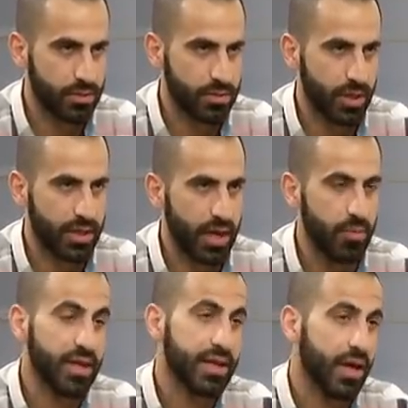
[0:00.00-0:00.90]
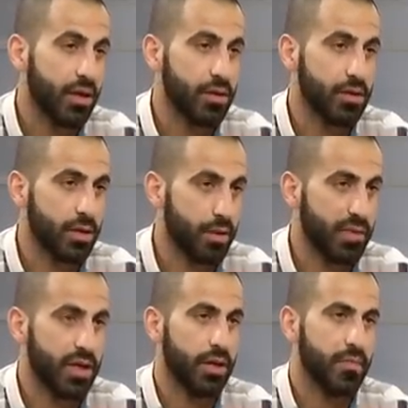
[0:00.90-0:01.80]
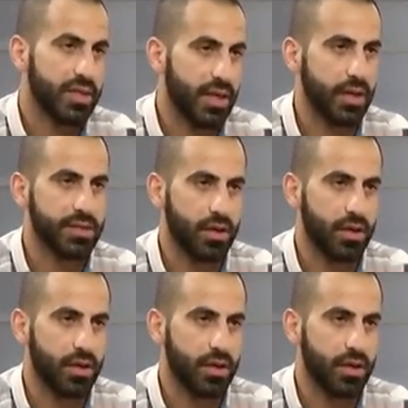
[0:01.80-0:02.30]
يعني قبل كان لما لما انتقلت